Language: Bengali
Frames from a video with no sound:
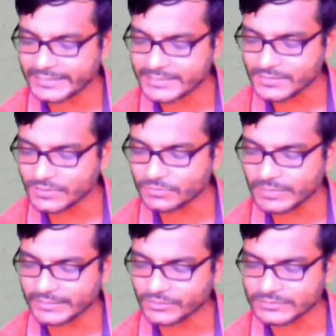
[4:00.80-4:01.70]
এক ছিল
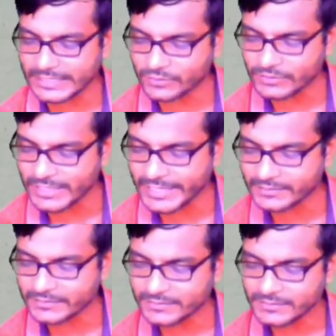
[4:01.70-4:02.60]
তোমার এখন তেরোটা এক
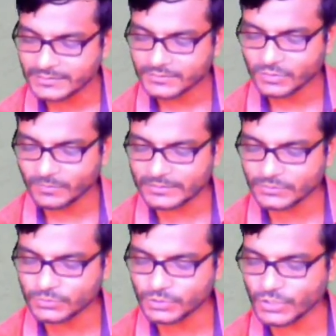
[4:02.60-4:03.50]
তোমার
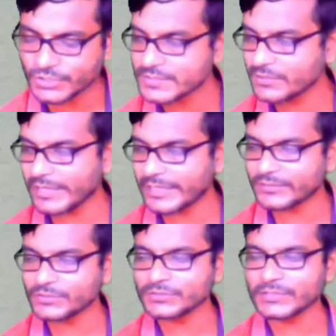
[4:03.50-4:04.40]
দুটো দশ ছিল
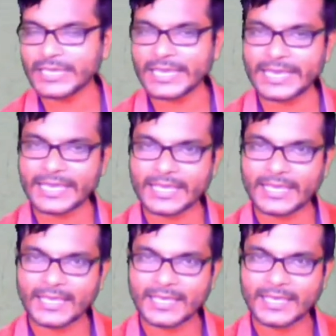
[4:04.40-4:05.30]
এখন
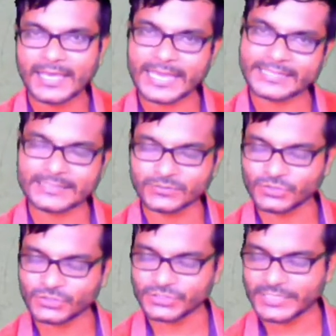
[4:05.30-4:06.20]
একটা
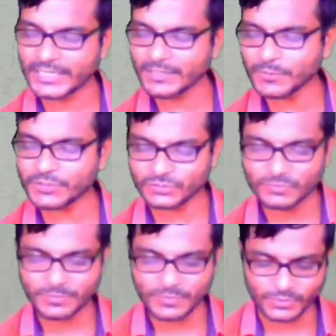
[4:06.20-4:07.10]
দশ এরপরে
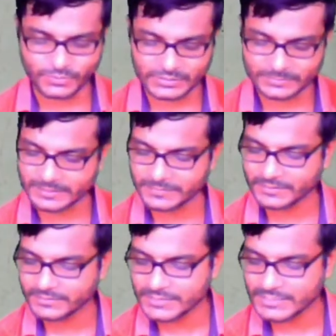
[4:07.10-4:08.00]
তুমি বিয়োগ করতে পারবে
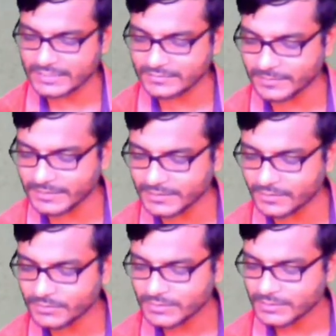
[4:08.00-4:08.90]
সাতটা বাদ
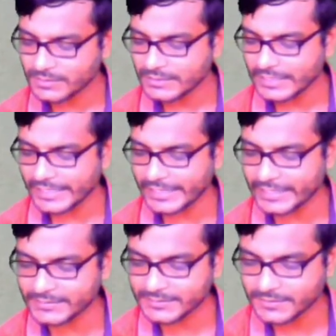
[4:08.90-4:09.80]
দাও
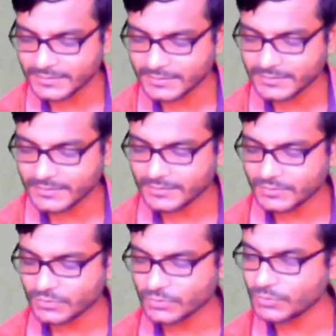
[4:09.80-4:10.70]
এক
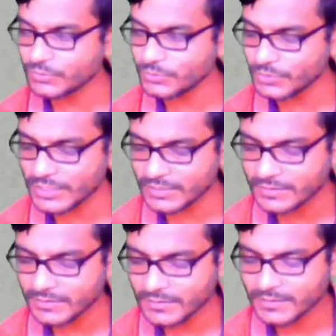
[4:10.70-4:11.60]
দুই
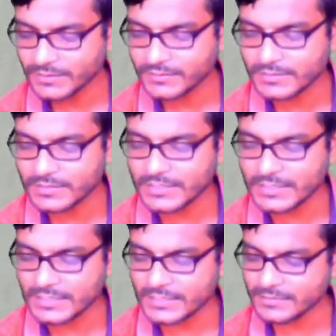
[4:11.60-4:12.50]

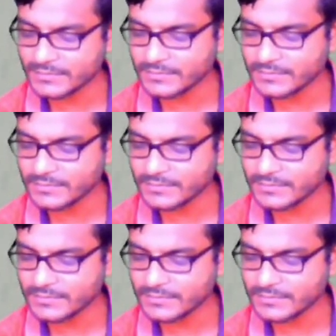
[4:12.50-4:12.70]
তিন